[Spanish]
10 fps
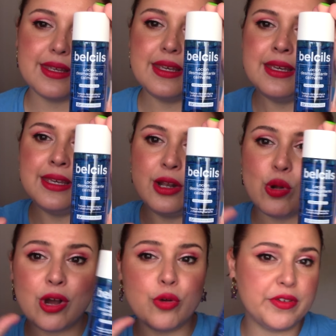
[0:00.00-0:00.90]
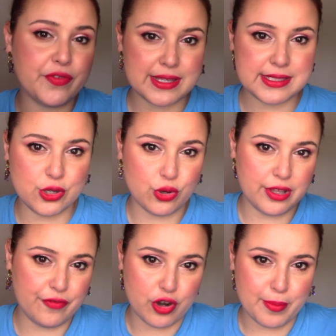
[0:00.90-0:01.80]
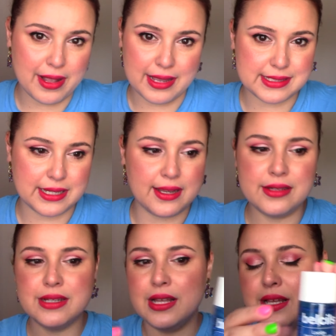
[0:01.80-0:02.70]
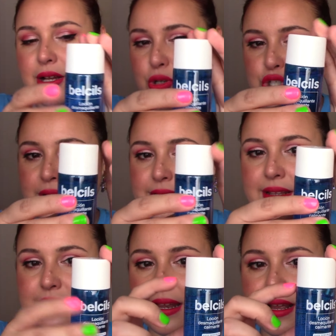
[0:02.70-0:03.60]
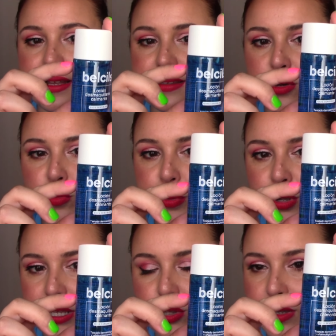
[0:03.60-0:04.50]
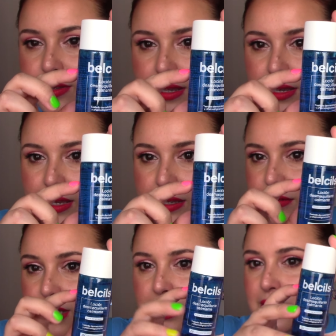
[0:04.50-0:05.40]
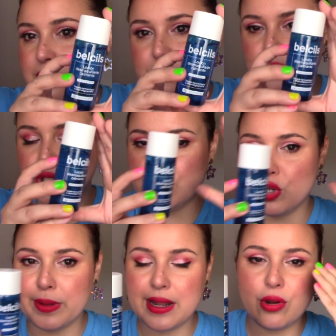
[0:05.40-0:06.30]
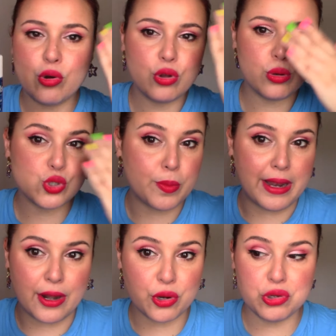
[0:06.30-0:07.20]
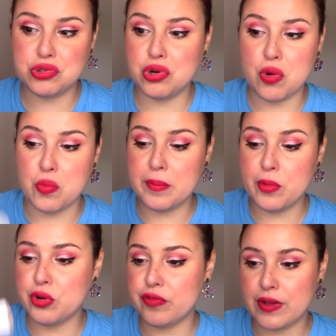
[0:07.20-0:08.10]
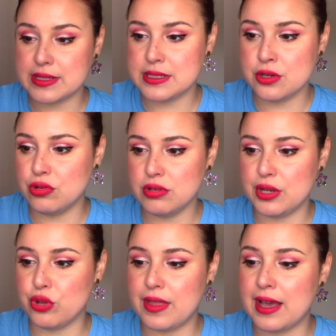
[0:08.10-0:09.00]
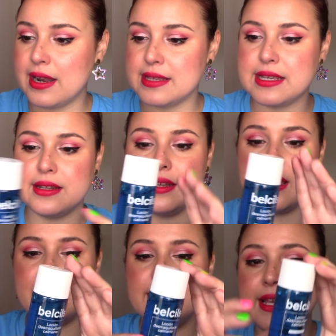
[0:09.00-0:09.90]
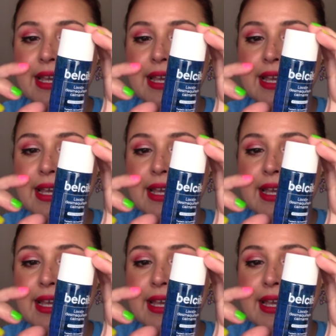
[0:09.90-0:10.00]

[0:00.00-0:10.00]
y lo hago bifásico de forma casera. O sea, intentaré gastar un poquito hasta aquí, o si no para el ojo, incluso para el rostro, como es monofásico, que no da grasa ni nada.